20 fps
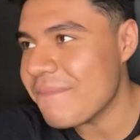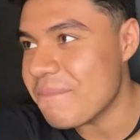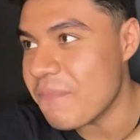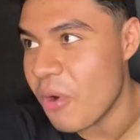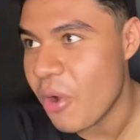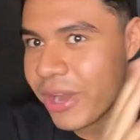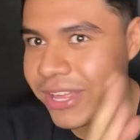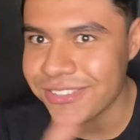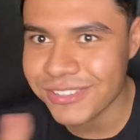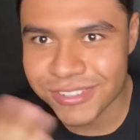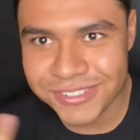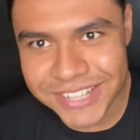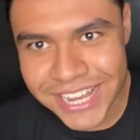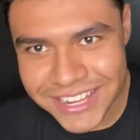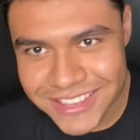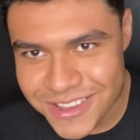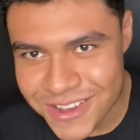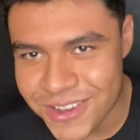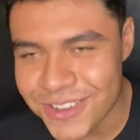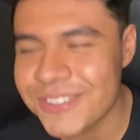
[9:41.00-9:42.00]
por esos
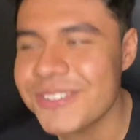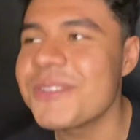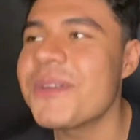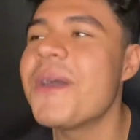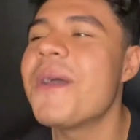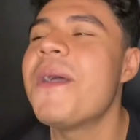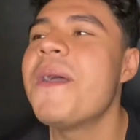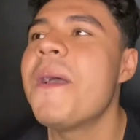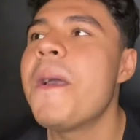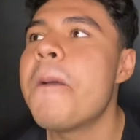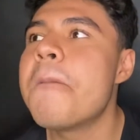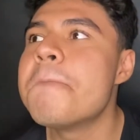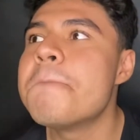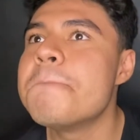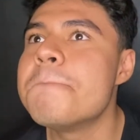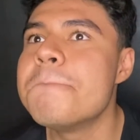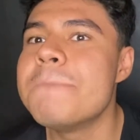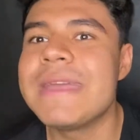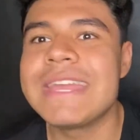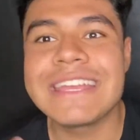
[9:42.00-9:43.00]
años
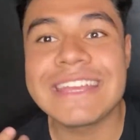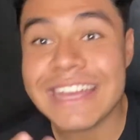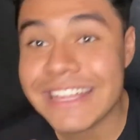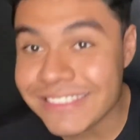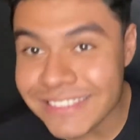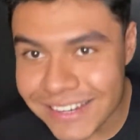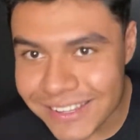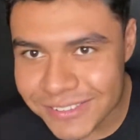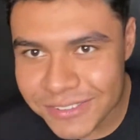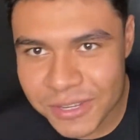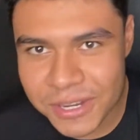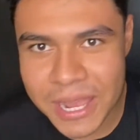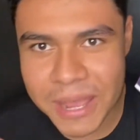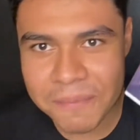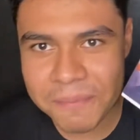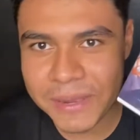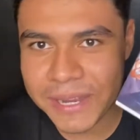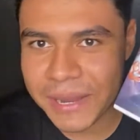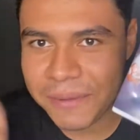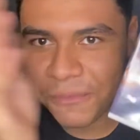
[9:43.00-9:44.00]
me encanta la
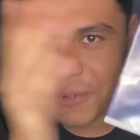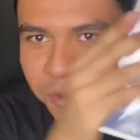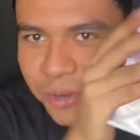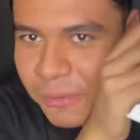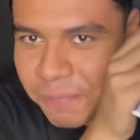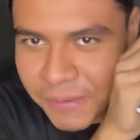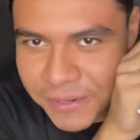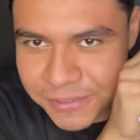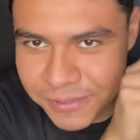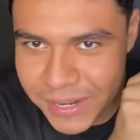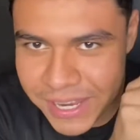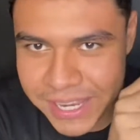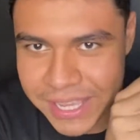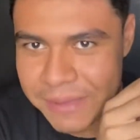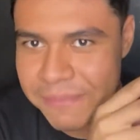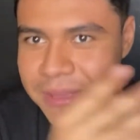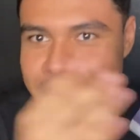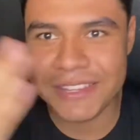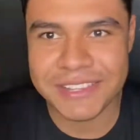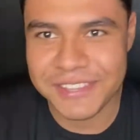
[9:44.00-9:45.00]
historia, me enamoro del
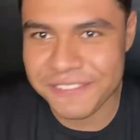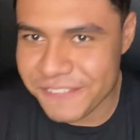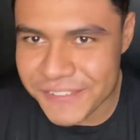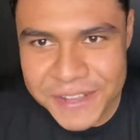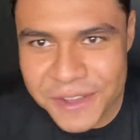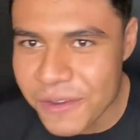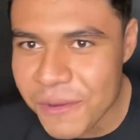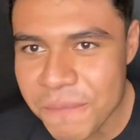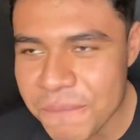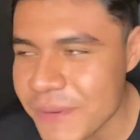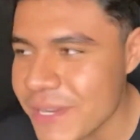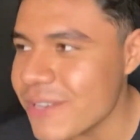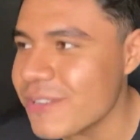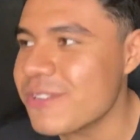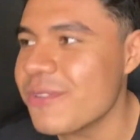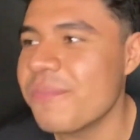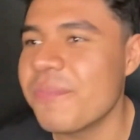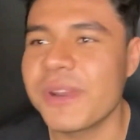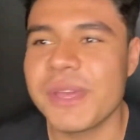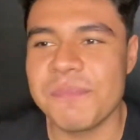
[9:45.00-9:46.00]
personaje, me identifico con
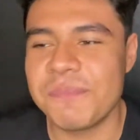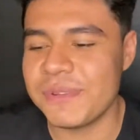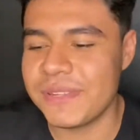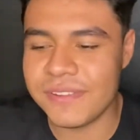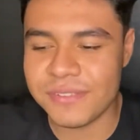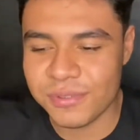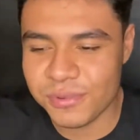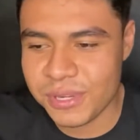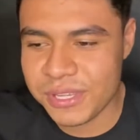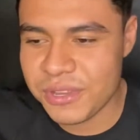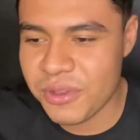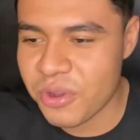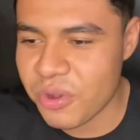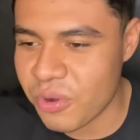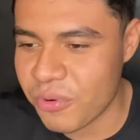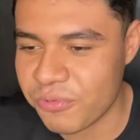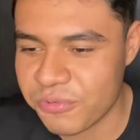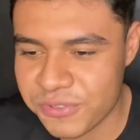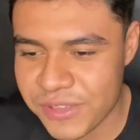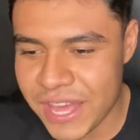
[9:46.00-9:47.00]
Pinocho porque pues es un niño
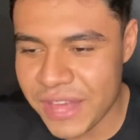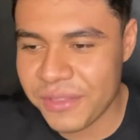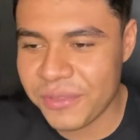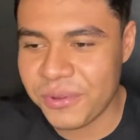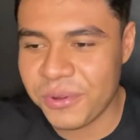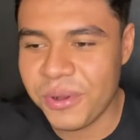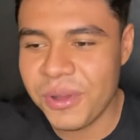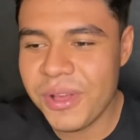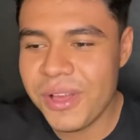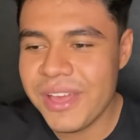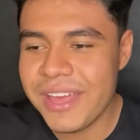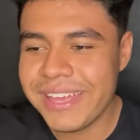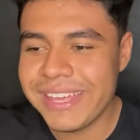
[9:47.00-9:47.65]
confiado,